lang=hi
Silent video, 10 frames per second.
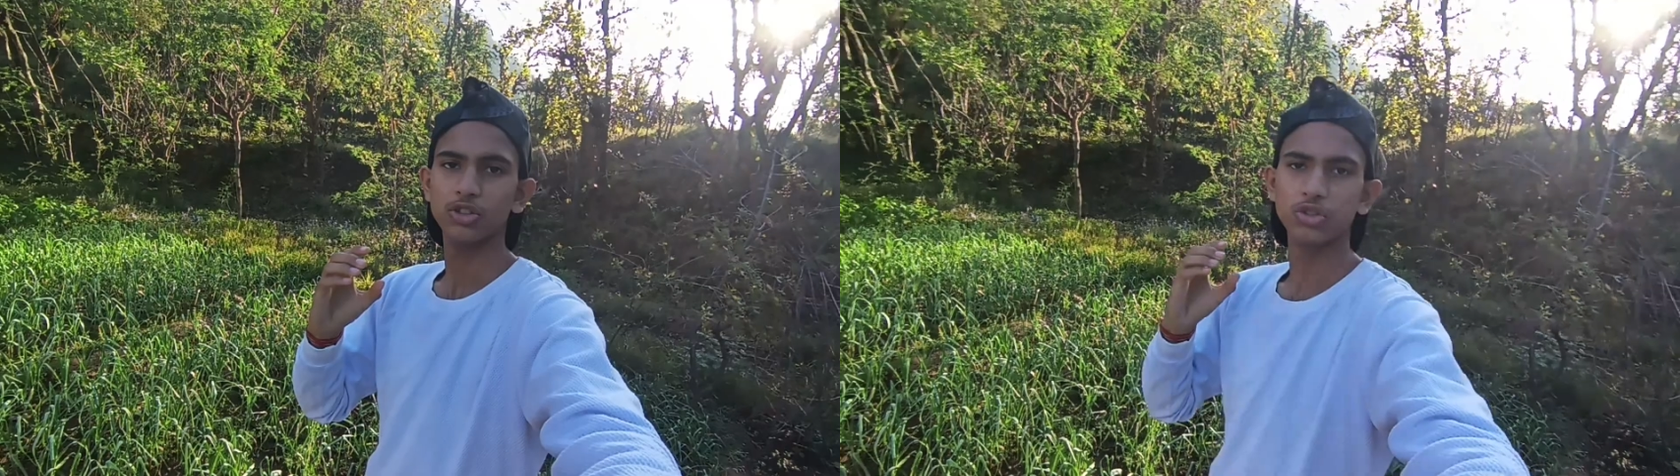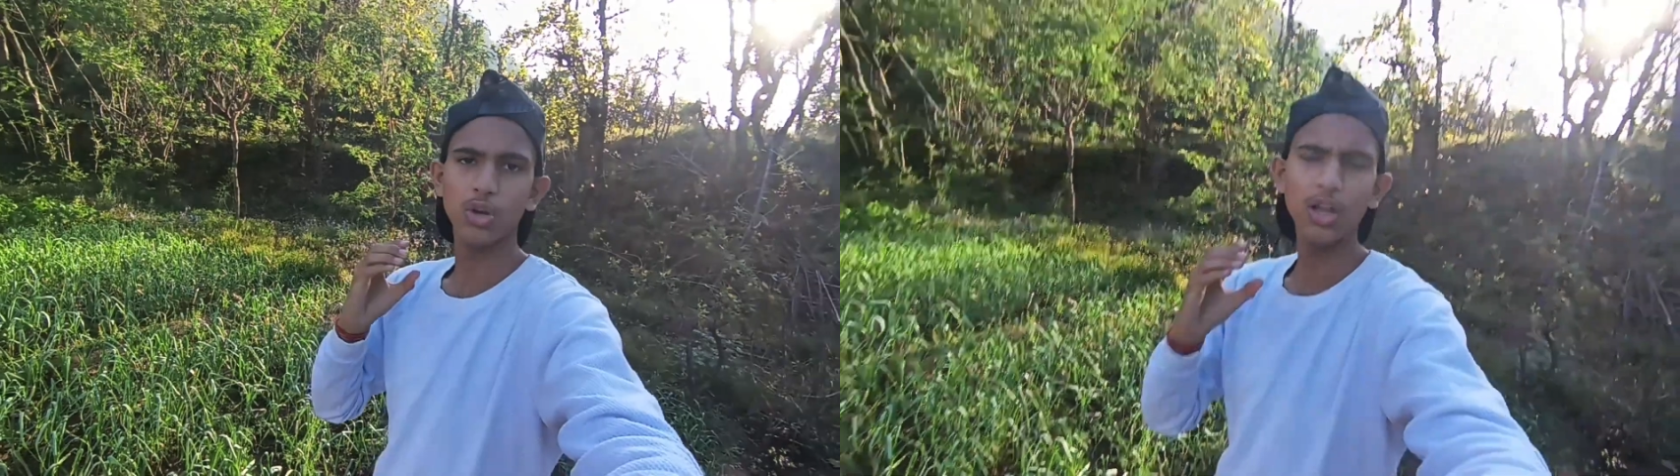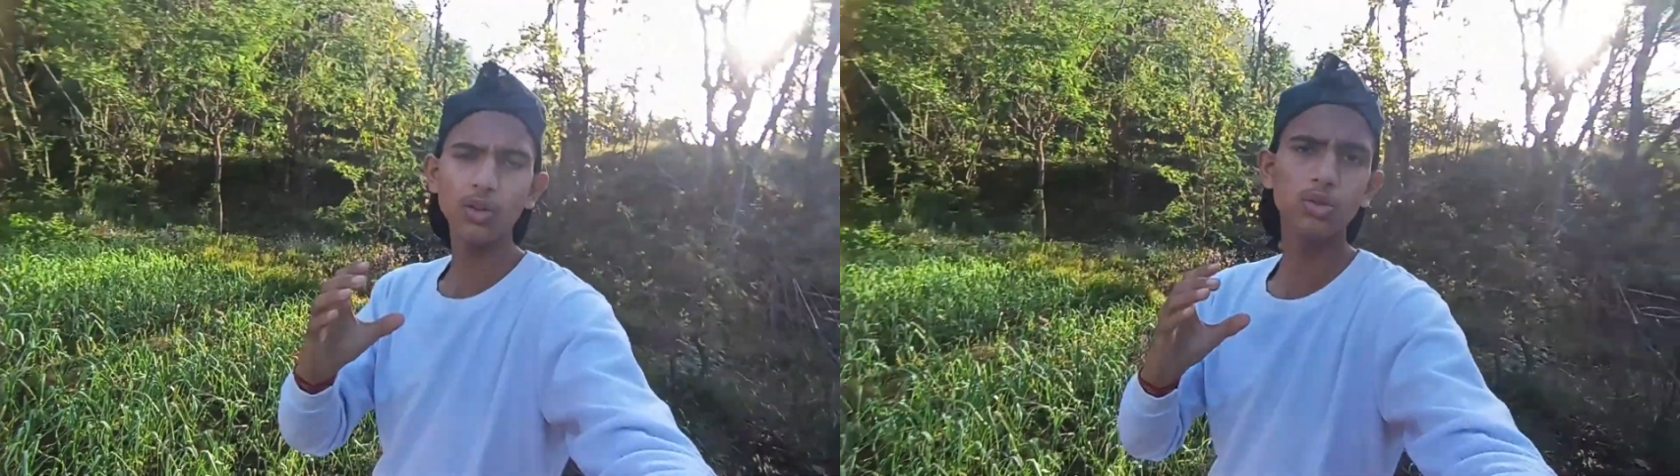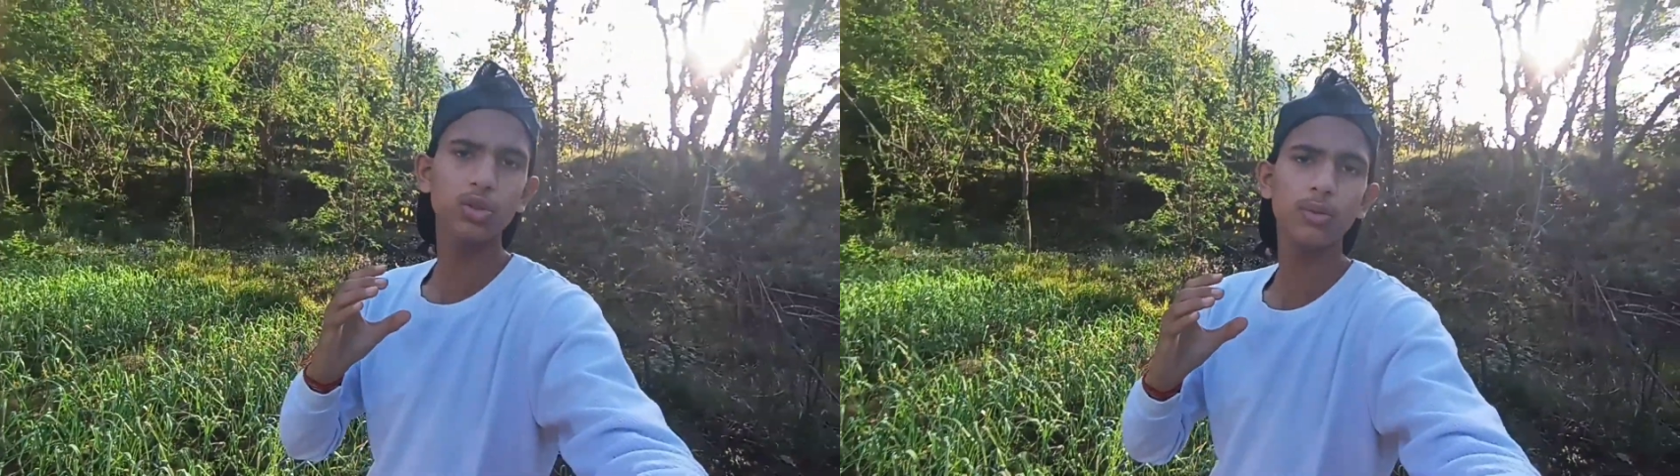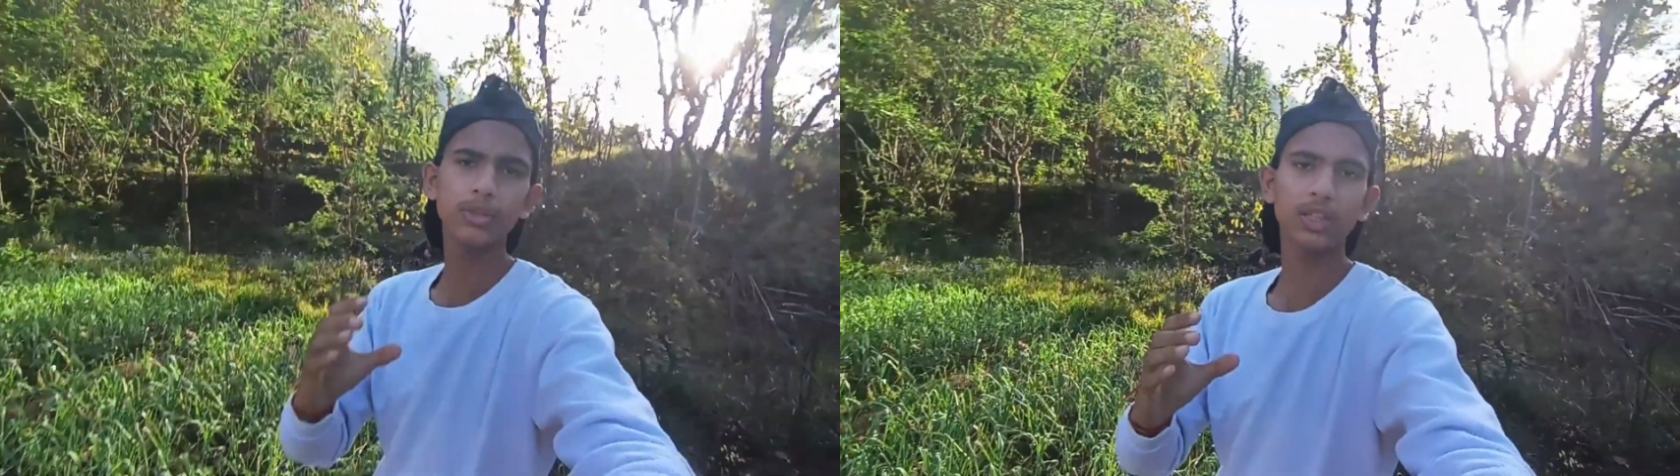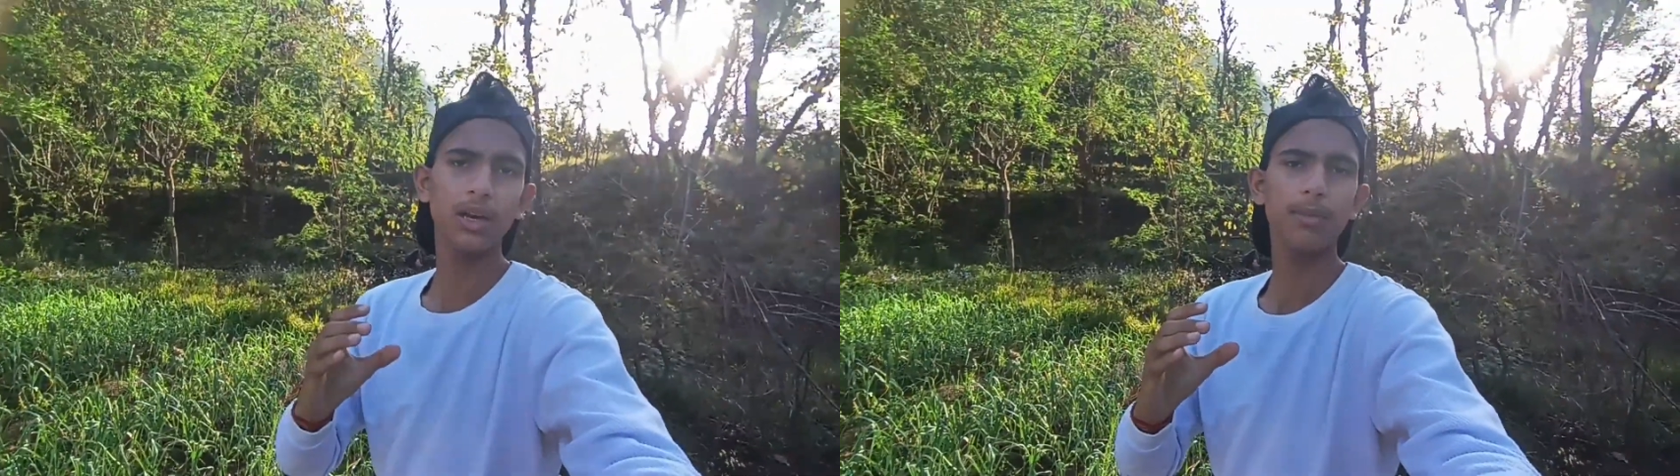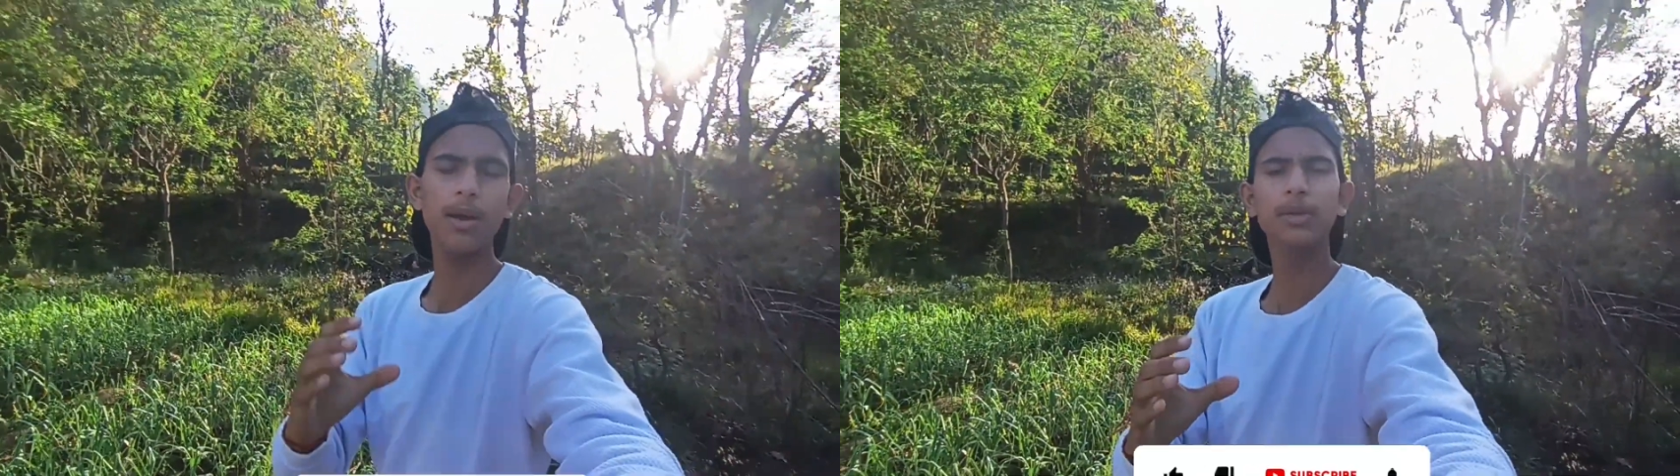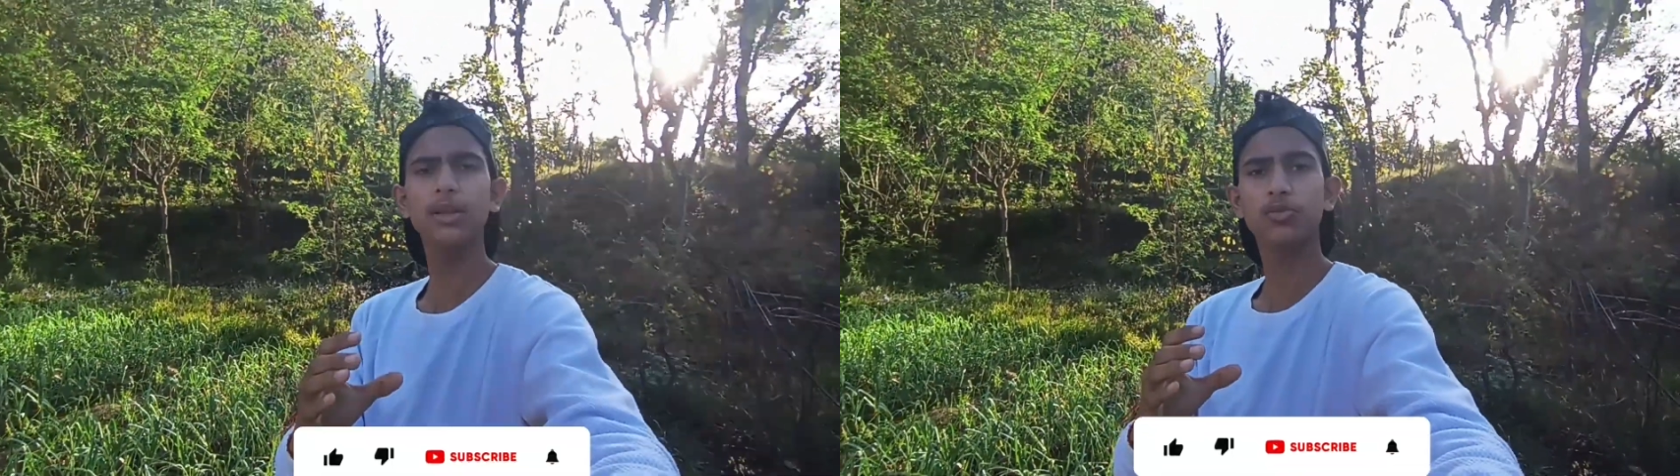सो so, हेलो दोस्तों नमस्कार
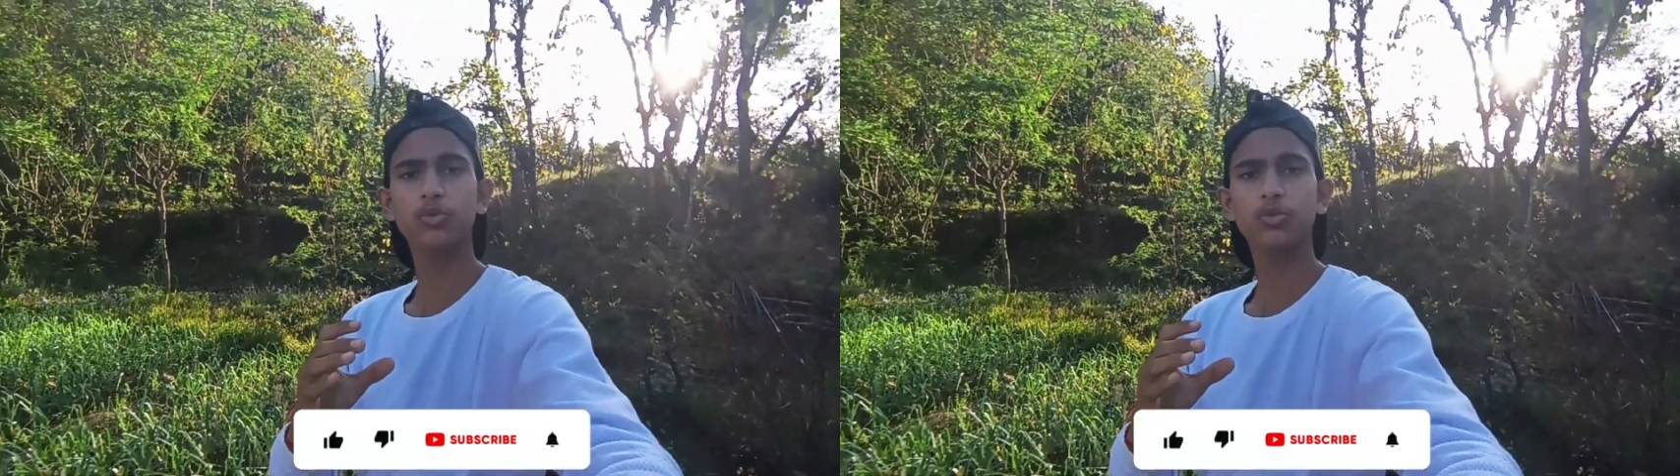मैं मंदीप